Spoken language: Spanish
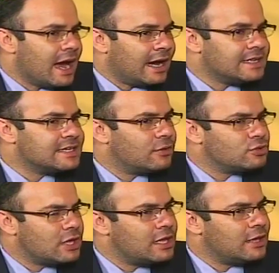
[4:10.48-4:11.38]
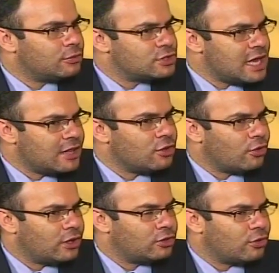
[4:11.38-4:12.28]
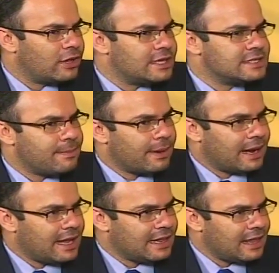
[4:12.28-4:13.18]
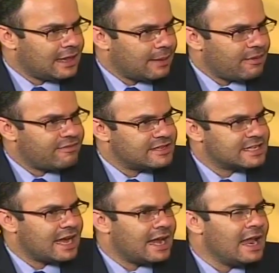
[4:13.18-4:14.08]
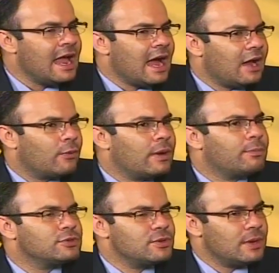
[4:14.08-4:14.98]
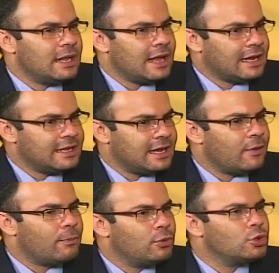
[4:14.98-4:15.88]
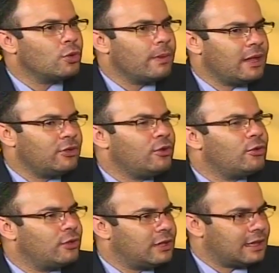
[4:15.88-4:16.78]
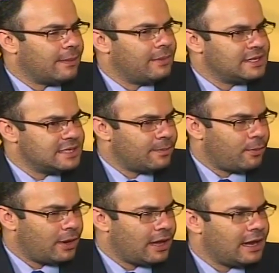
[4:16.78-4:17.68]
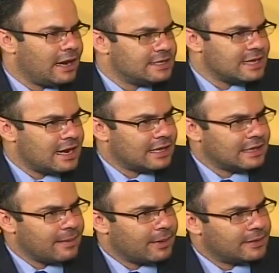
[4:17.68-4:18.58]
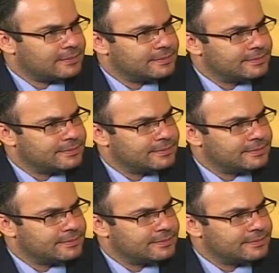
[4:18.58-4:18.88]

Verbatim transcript: ¿Han estado ustedes negociando dentro de este paquete de tema fiscal alguna posibilidad que llegue a un punto medio donde también se pueda analizar el tema? Sí,